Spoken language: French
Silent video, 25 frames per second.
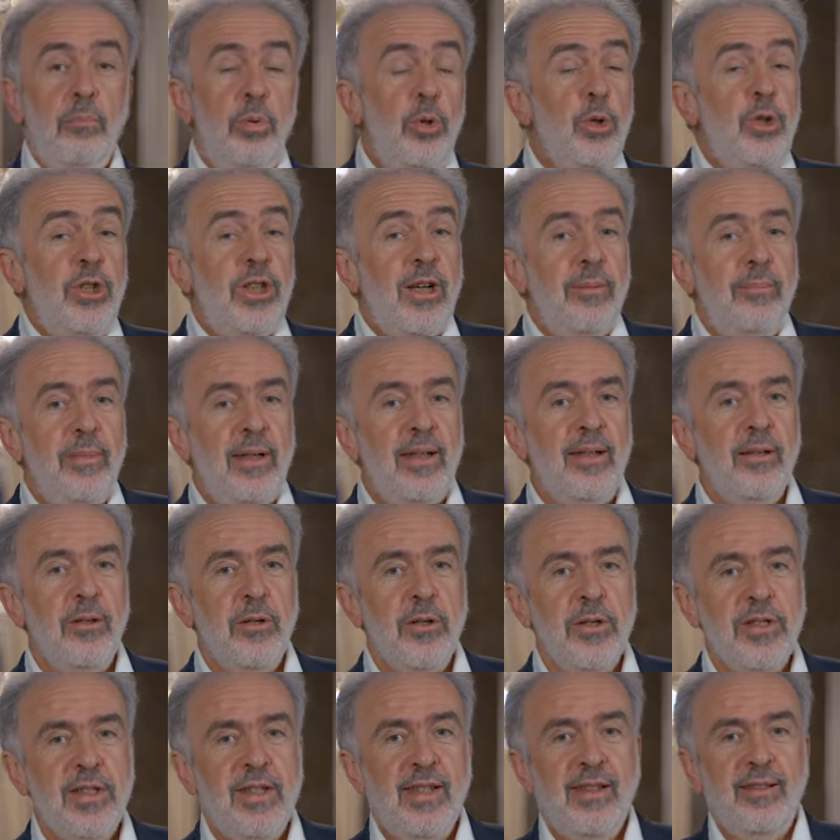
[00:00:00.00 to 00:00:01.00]
Plus que jamais,
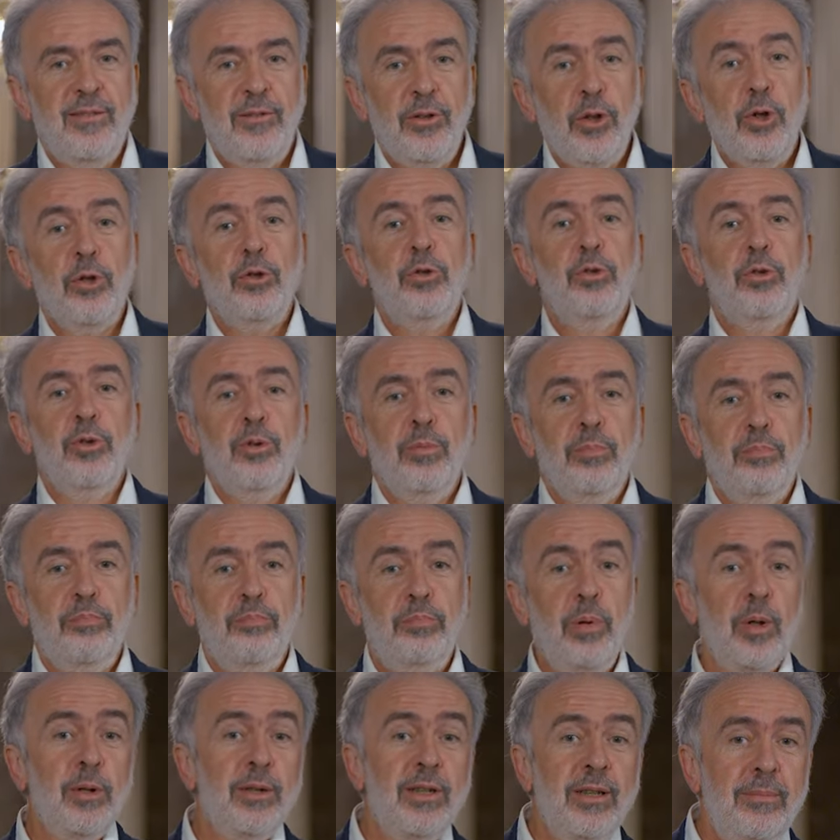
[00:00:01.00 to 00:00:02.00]
en ces temps de
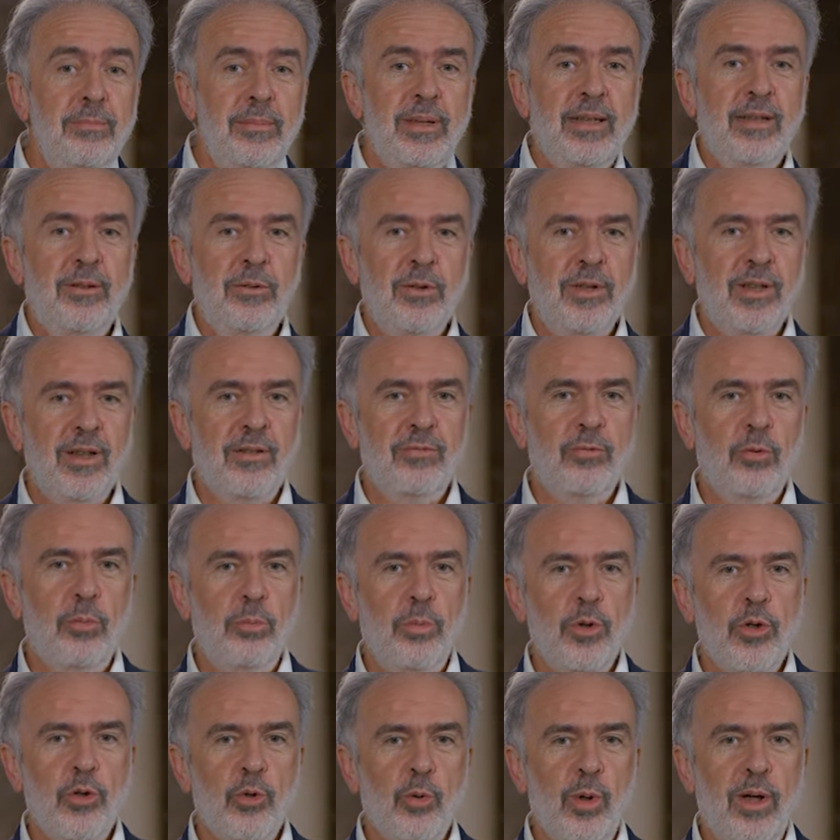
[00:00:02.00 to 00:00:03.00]
pandémie, nous avons
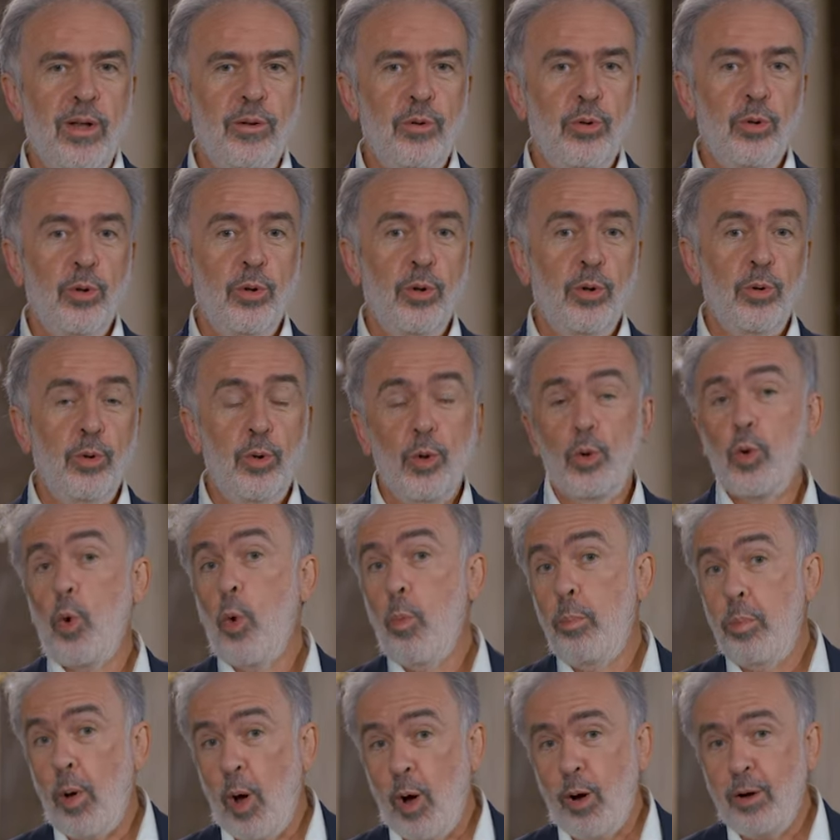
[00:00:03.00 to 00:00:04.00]
besoin de,
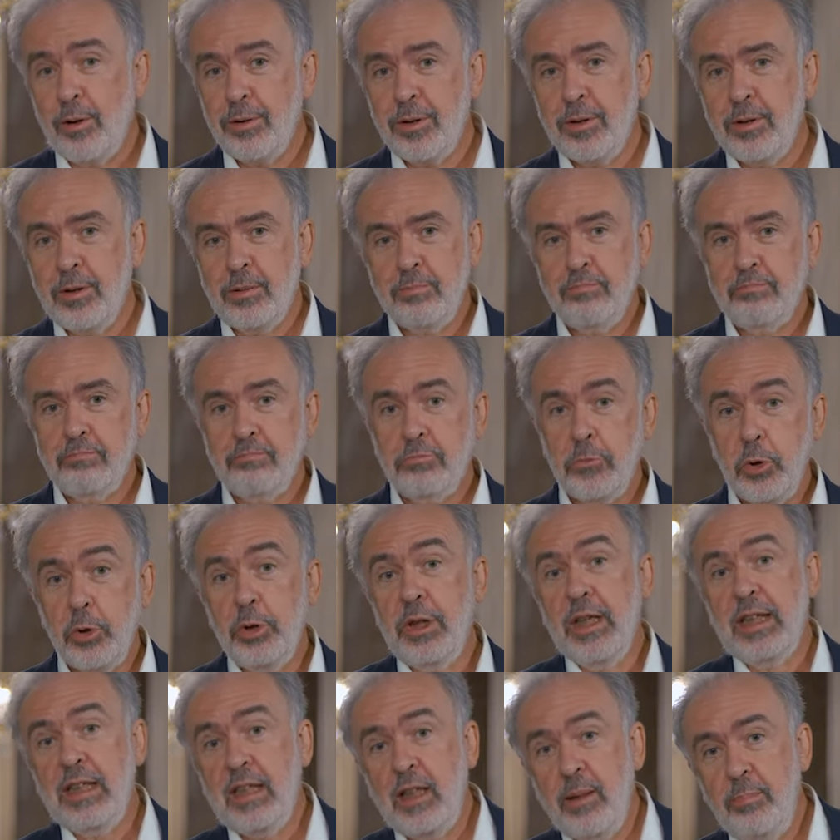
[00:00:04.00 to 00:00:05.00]
comprendre, de
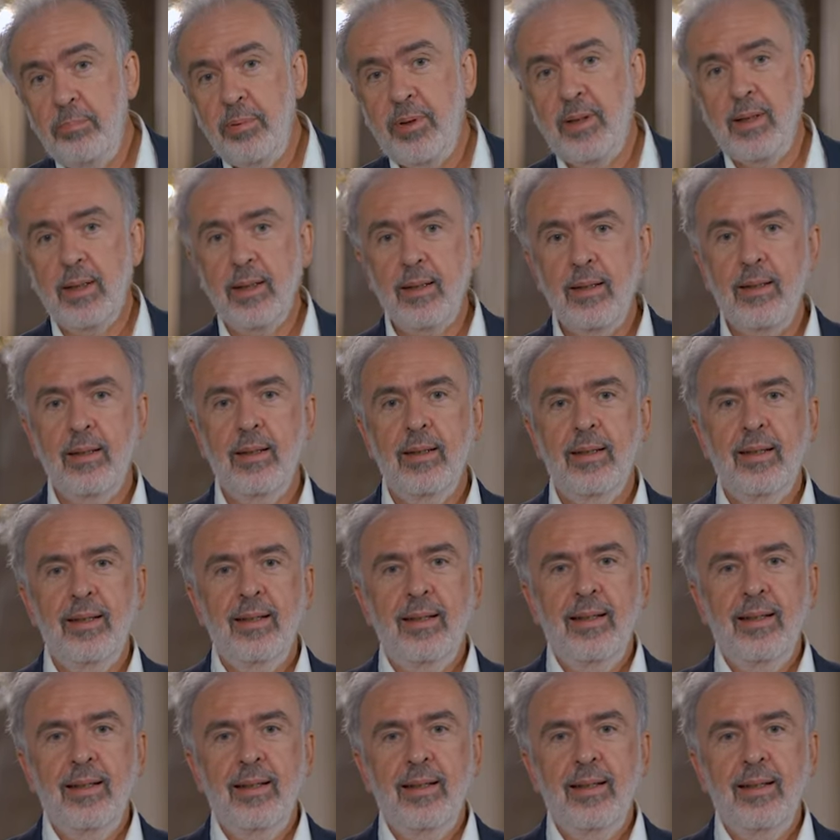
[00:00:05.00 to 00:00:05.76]
décrypter,